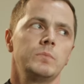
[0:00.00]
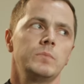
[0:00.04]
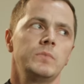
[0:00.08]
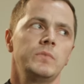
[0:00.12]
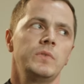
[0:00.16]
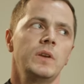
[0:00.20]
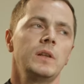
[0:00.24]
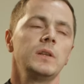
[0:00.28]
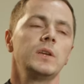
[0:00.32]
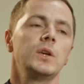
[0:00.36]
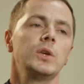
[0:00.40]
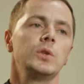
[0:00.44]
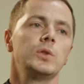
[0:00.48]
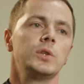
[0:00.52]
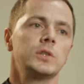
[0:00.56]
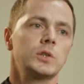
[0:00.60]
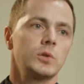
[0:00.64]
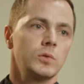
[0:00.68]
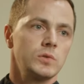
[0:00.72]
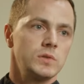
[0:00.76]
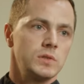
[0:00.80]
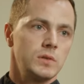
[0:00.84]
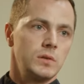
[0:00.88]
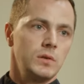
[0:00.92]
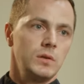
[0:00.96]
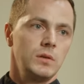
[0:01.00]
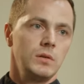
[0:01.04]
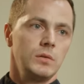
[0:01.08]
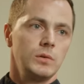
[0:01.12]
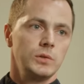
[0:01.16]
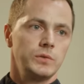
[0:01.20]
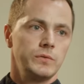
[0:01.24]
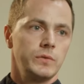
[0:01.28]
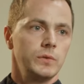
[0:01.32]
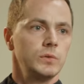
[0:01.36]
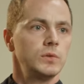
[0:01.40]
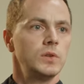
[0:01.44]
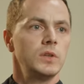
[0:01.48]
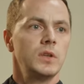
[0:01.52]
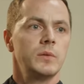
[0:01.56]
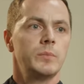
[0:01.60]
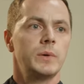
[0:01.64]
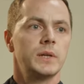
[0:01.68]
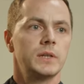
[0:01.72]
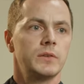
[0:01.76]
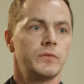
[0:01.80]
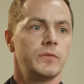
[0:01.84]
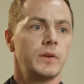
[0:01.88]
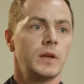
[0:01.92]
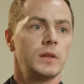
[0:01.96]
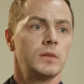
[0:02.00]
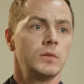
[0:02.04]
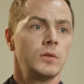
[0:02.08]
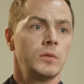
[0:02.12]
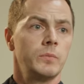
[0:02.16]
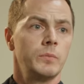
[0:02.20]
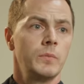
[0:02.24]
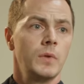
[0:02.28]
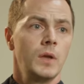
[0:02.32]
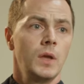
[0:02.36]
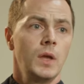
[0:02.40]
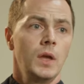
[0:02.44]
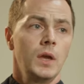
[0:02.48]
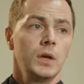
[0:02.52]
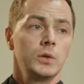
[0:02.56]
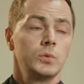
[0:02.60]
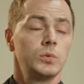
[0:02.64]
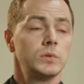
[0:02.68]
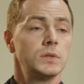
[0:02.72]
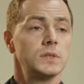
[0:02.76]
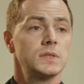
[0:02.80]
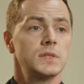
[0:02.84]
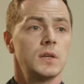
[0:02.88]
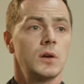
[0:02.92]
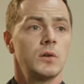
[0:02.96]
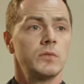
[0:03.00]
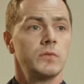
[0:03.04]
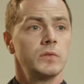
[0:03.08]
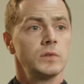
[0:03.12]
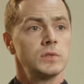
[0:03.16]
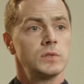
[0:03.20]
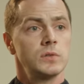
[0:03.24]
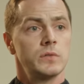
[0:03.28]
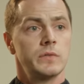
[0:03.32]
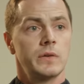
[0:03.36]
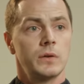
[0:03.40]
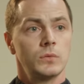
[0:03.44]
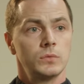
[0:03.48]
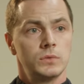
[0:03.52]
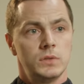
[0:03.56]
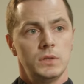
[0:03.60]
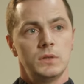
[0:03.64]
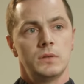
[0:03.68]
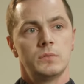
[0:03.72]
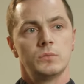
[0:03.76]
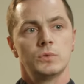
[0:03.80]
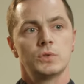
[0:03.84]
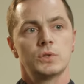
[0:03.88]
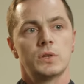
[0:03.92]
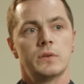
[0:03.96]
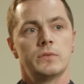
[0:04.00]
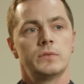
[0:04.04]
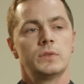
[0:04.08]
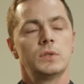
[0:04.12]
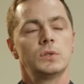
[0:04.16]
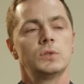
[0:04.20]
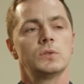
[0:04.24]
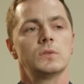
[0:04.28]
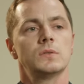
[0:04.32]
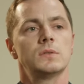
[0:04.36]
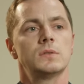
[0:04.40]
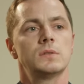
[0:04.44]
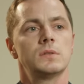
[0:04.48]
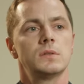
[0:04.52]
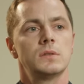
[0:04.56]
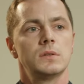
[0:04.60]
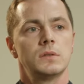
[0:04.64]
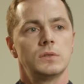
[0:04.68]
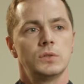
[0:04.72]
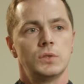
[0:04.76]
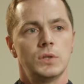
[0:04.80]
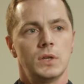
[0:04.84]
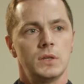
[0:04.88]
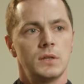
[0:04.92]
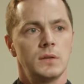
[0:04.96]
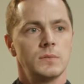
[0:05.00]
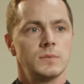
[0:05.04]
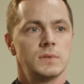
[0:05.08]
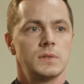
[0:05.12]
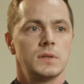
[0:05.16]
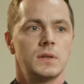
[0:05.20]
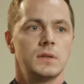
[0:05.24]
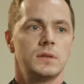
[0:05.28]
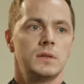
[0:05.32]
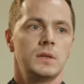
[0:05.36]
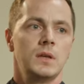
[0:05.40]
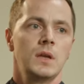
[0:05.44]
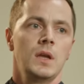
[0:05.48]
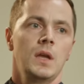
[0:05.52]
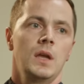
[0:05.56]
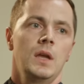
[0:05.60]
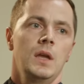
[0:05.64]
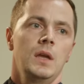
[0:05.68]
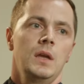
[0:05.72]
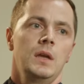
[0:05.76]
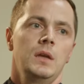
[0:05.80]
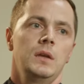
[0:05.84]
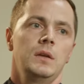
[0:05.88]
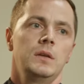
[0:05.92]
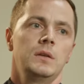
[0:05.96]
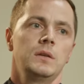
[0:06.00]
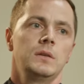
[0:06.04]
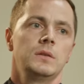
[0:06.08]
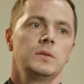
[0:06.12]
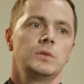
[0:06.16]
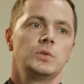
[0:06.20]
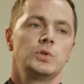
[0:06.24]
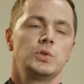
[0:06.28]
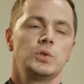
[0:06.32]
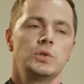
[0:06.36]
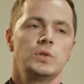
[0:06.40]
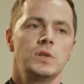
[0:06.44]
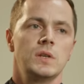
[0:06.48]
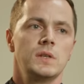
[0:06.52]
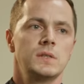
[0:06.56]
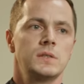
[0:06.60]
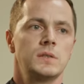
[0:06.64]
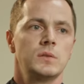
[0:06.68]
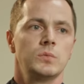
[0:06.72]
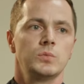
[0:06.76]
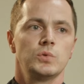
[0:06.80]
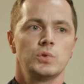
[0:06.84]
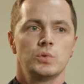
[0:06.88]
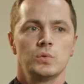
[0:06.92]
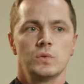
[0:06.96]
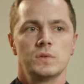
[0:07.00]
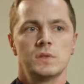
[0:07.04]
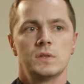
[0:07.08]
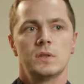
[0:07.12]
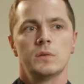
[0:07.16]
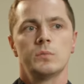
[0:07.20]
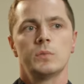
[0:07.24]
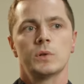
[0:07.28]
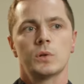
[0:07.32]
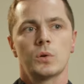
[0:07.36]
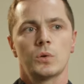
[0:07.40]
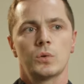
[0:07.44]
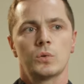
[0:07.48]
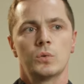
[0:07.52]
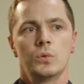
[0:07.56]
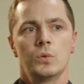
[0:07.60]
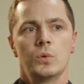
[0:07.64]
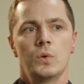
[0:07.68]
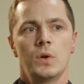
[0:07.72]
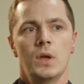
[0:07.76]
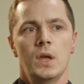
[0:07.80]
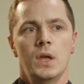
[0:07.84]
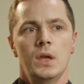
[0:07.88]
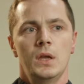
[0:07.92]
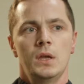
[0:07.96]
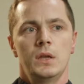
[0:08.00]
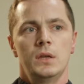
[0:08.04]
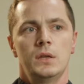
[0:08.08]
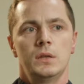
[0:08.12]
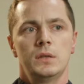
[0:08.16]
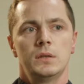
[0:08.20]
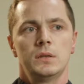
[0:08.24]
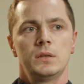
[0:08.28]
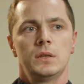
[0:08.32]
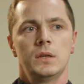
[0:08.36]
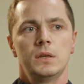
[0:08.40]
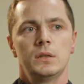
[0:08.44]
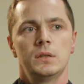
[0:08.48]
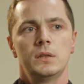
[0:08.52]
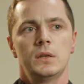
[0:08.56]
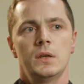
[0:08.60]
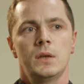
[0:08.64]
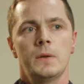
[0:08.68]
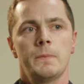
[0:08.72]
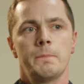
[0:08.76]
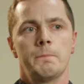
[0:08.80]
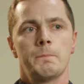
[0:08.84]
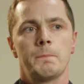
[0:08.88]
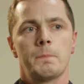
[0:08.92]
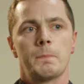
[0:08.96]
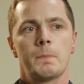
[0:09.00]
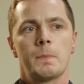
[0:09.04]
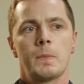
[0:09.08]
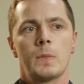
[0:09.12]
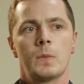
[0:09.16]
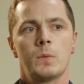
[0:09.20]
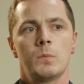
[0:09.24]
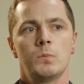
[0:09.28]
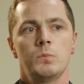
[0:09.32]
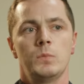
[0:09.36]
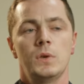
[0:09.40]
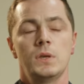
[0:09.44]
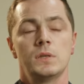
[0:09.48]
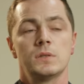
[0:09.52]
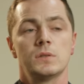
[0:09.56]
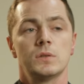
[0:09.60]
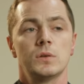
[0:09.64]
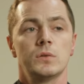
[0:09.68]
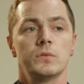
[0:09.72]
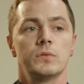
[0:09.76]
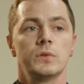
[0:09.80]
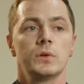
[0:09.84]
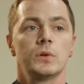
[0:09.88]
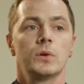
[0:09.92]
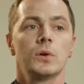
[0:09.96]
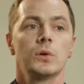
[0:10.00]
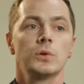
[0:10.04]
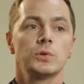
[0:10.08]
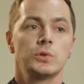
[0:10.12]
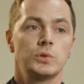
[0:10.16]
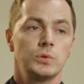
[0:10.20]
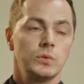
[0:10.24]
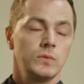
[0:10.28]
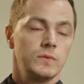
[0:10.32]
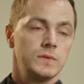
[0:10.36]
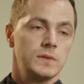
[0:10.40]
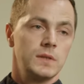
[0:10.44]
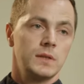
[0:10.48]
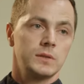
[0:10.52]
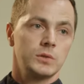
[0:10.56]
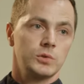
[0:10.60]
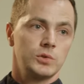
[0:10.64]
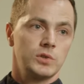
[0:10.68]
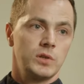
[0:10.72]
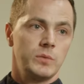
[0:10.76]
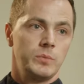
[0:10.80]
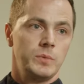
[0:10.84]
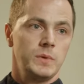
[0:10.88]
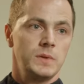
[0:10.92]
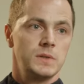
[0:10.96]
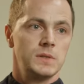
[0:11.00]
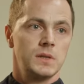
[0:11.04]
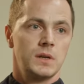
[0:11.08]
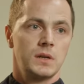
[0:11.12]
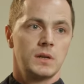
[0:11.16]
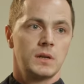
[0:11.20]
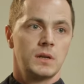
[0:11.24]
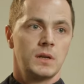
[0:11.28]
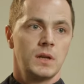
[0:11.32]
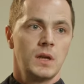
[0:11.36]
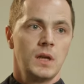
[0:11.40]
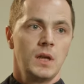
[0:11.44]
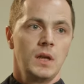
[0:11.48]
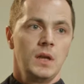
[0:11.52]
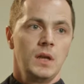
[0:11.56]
wielkiej troski o świątynię parafialną, który zaowocował tym, że w 1736 roku, y, kiedy miejscowy kościół w Starokrzepicach